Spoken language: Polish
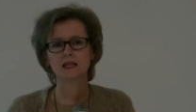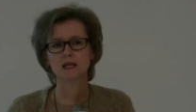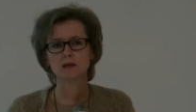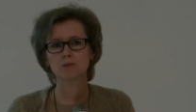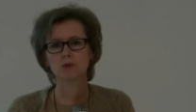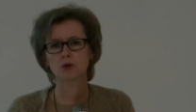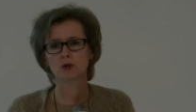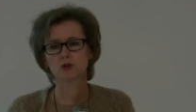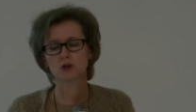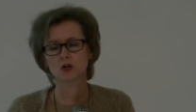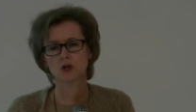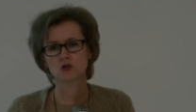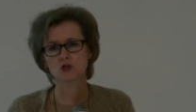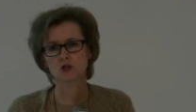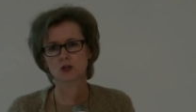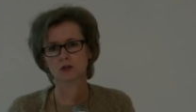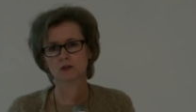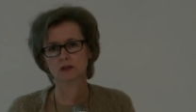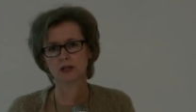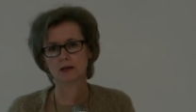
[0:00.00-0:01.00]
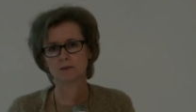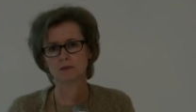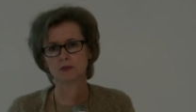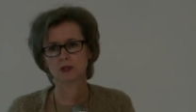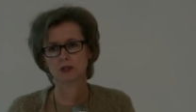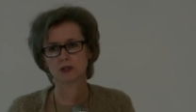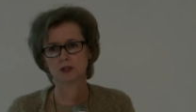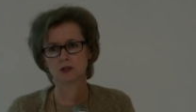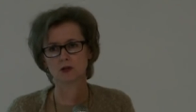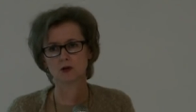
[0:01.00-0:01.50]
nie podnoszą nam
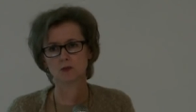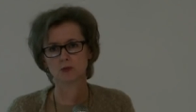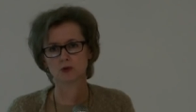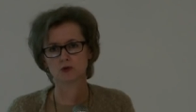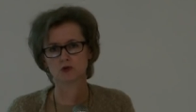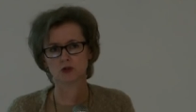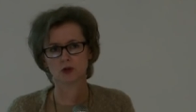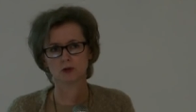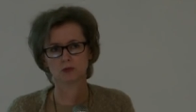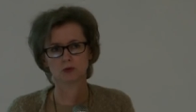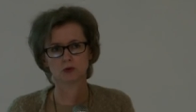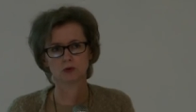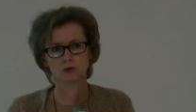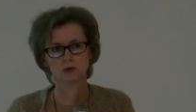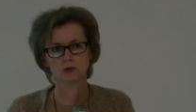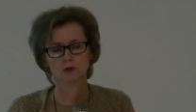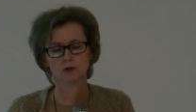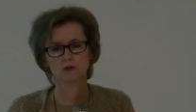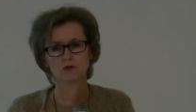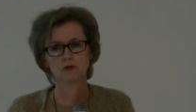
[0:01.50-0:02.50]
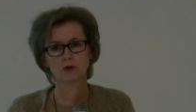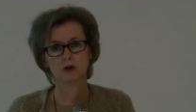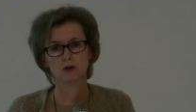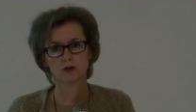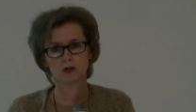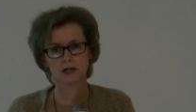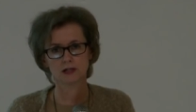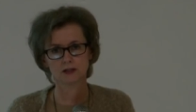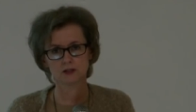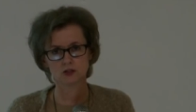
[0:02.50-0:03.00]
jego poziomu w
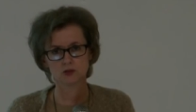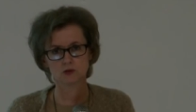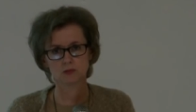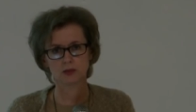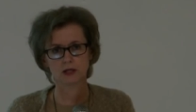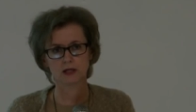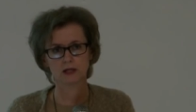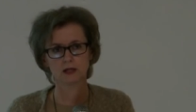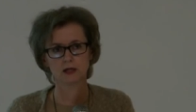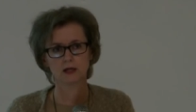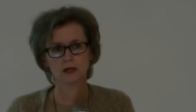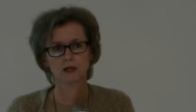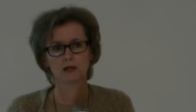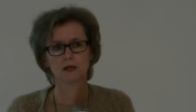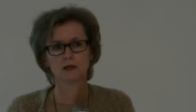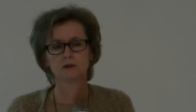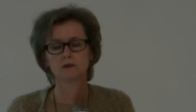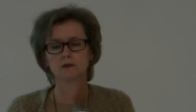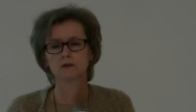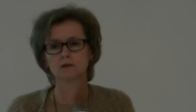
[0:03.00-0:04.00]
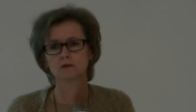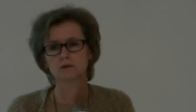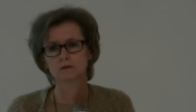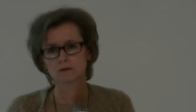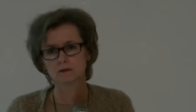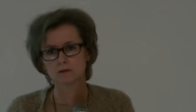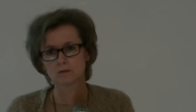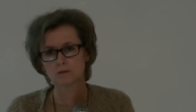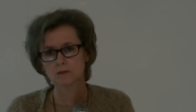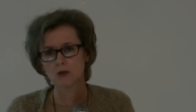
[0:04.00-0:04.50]
organizmie.
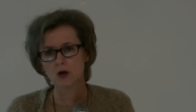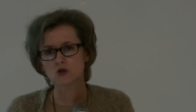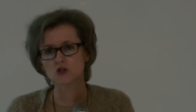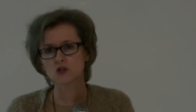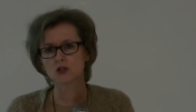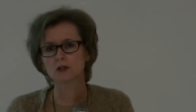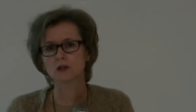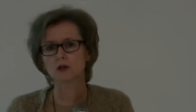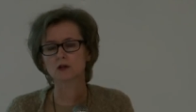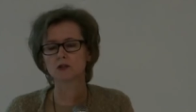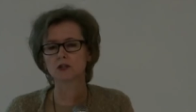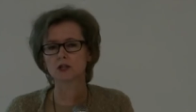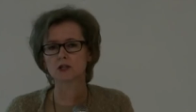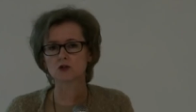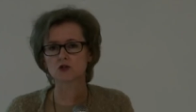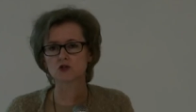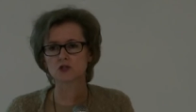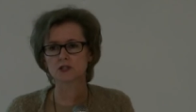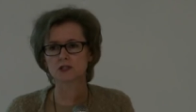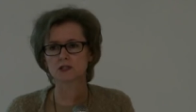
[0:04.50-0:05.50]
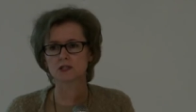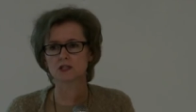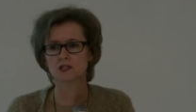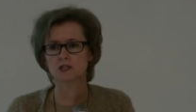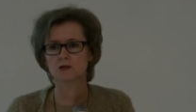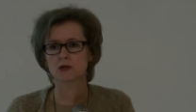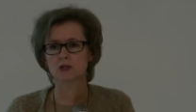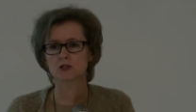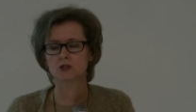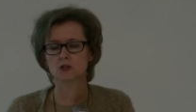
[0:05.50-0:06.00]
Może to niekorzystnie
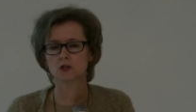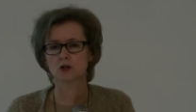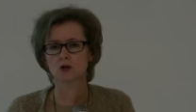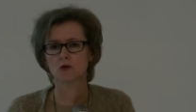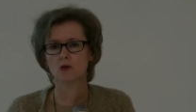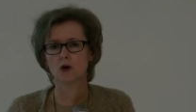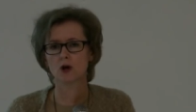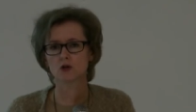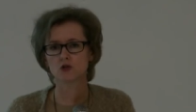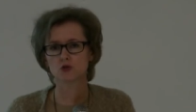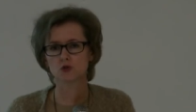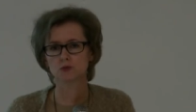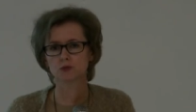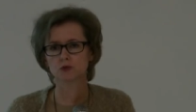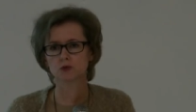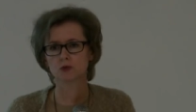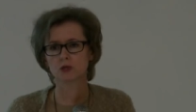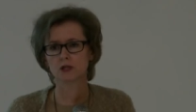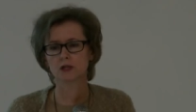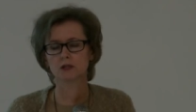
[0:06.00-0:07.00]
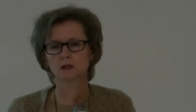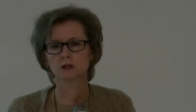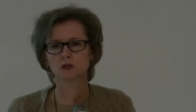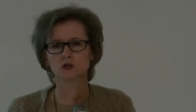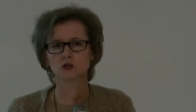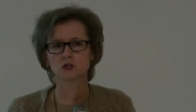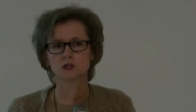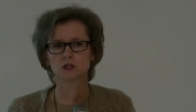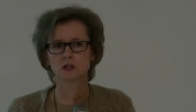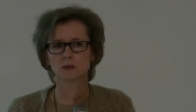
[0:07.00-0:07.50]
działać tylko u osób, które
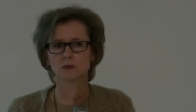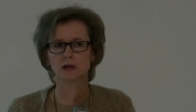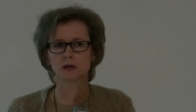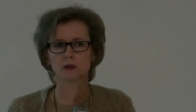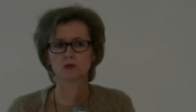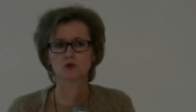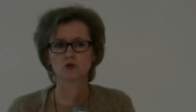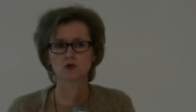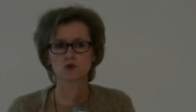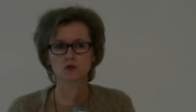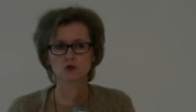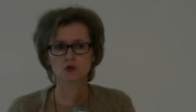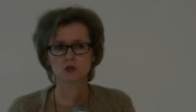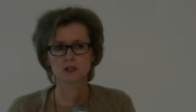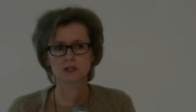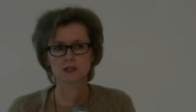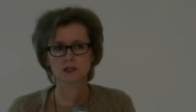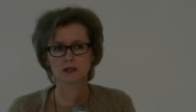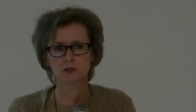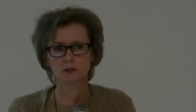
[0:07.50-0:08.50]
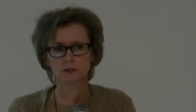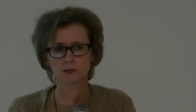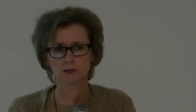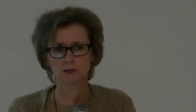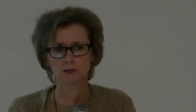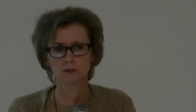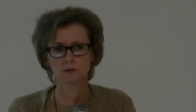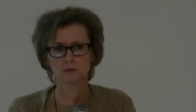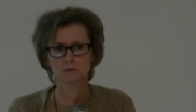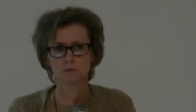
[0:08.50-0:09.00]
jednocześnie mają cukrzycę
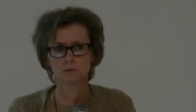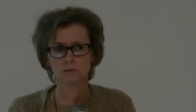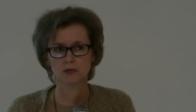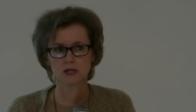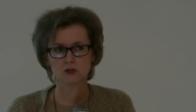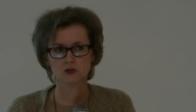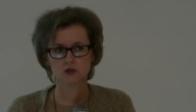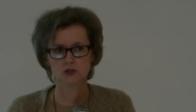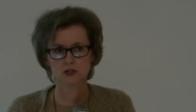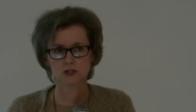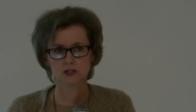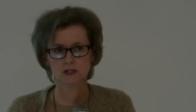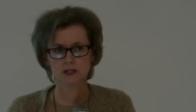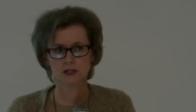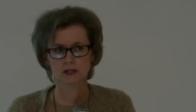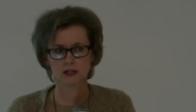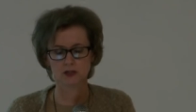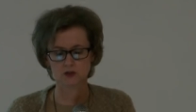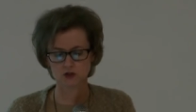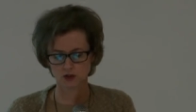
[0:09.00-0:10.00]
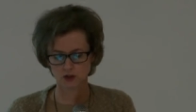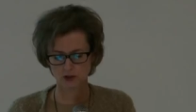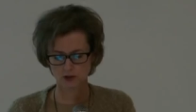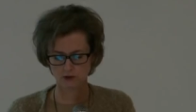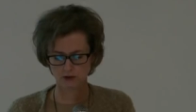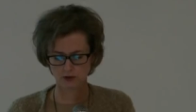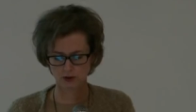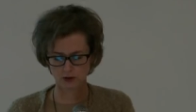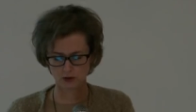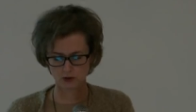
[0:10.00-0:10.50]
i miażdżycę naczyń
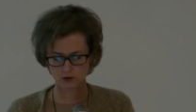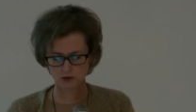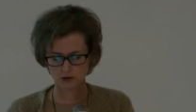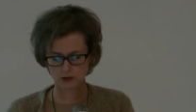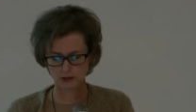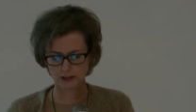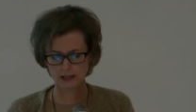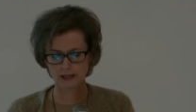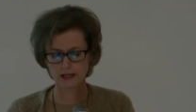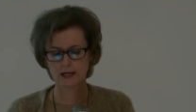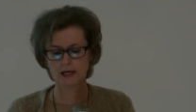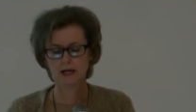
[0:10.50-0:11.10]
krwionośnych.